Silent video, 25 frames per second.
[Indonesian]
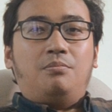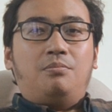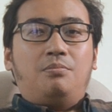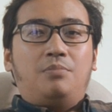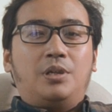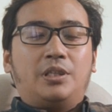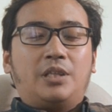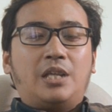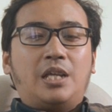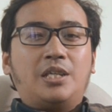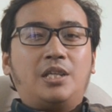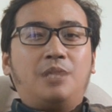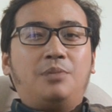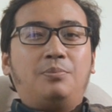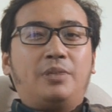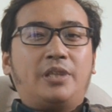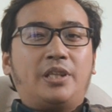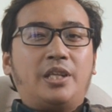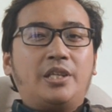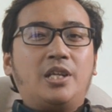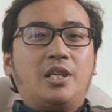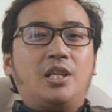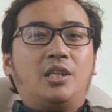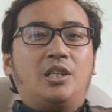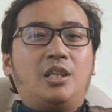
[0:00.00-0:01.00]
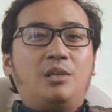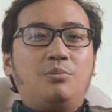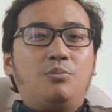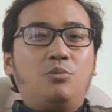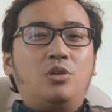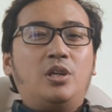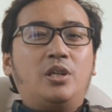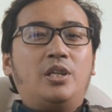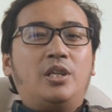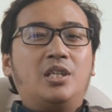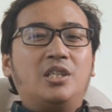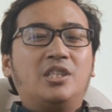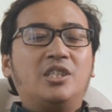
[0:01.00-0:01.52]
Pertanyaan-pertanyaan yang timbul
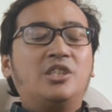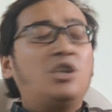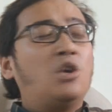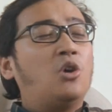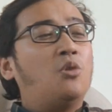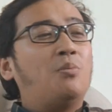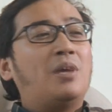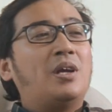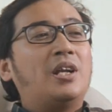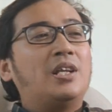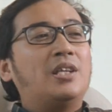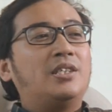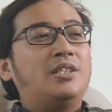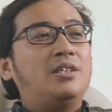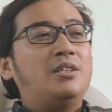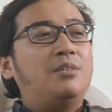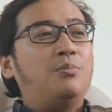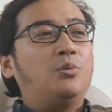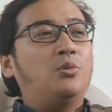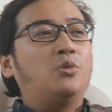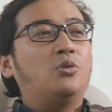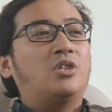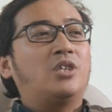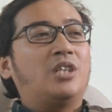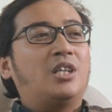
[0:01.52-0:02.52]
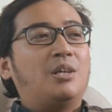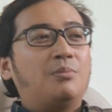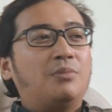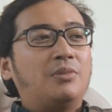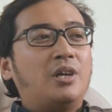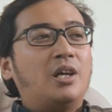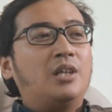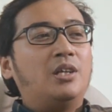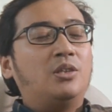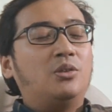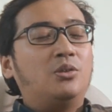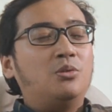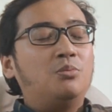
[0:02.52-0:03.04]
adalah sejauh mana sih putusan MK
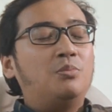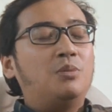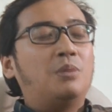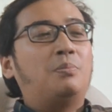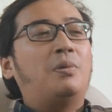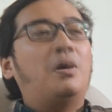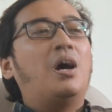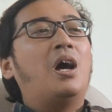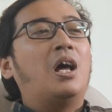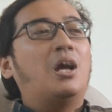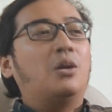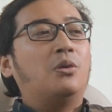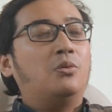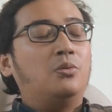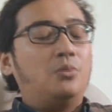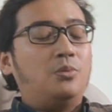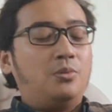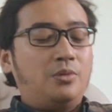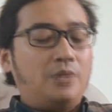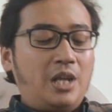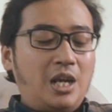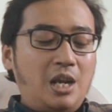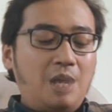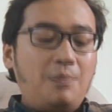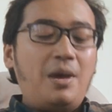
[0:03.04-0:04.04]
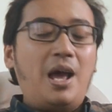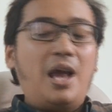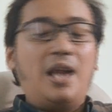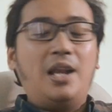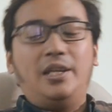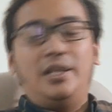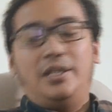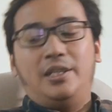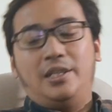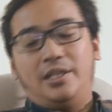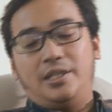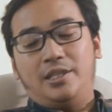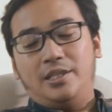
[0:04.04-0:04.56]
itu berpengaruh. Dalam hal
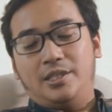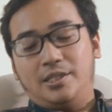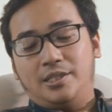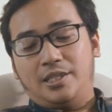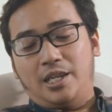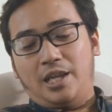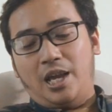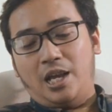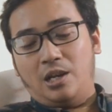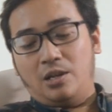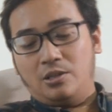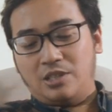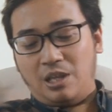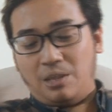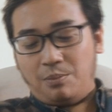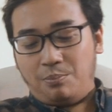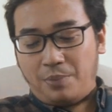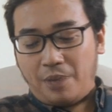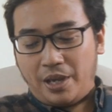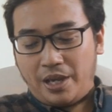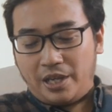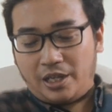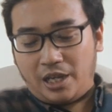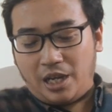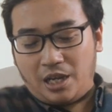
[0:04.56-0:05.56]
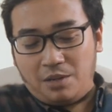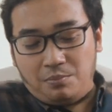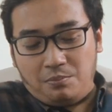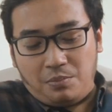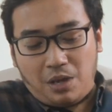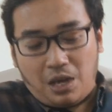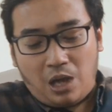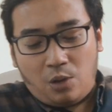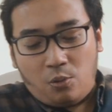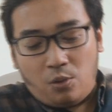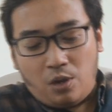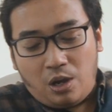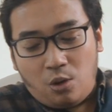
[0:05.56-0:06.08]
ini, saya harus sampaikan
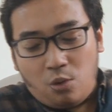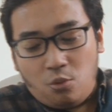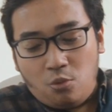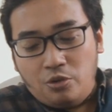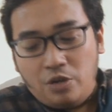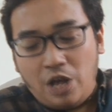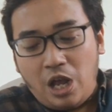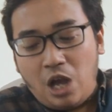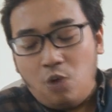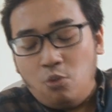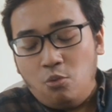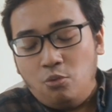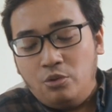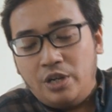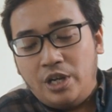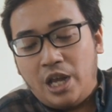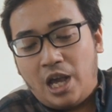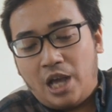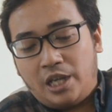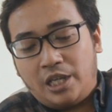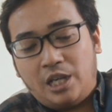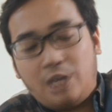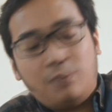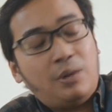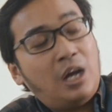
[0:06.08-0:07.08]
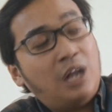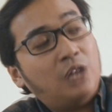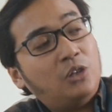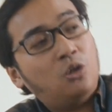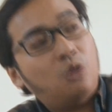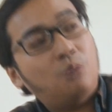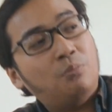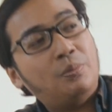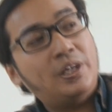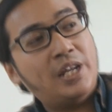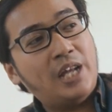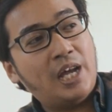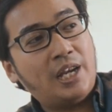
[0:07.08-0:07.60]
bahwa undang-undang yang mengatur
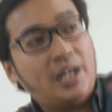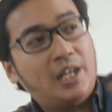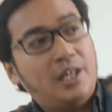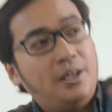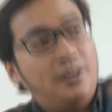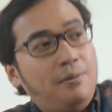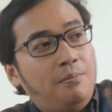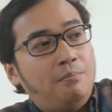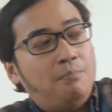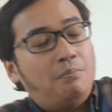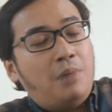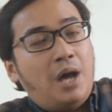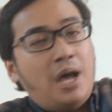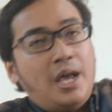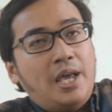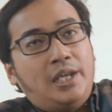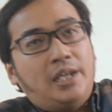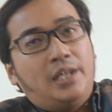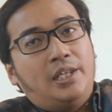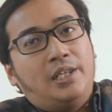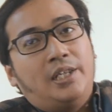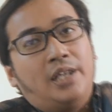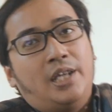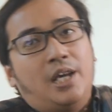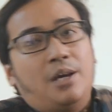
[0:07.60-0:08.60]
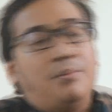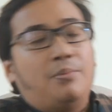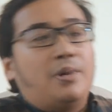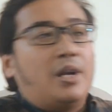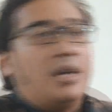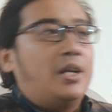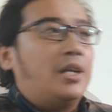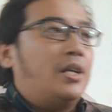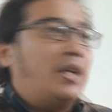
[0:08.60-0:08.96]
pidana, baik dia berada